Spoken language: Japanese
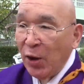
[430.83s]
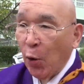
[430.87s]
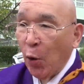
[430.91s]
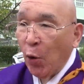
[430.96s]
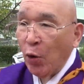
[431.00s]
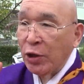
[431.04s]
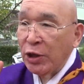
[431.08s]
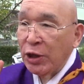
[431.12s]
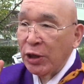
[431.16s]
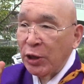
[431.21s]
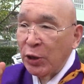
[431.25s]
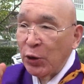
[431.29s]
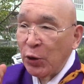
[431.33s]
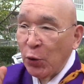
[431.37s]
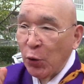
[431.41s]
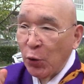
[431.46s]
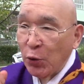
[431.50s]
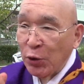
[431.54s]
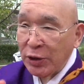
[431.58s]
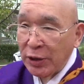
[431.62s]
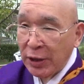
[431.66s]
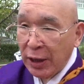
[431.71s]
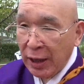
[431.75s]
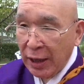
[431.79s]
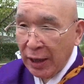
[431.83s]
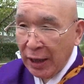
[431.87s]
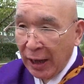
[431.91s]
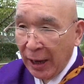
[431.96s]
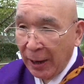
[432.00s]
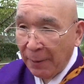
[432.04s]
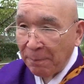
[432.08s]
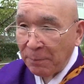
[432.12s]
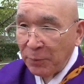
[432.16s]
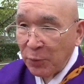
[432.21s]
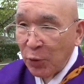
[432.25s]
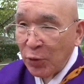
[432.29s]
お七人の
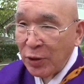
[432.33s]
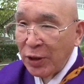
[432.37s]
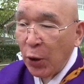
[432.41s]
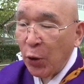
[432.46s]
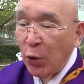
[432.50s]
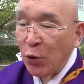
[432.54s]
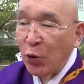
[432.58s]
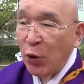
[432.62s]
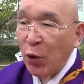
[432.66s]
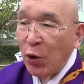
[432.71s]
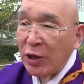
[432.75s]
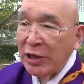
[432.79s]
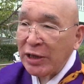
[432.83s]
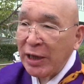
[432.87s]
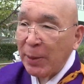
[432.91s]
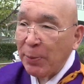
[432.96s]
力それで仏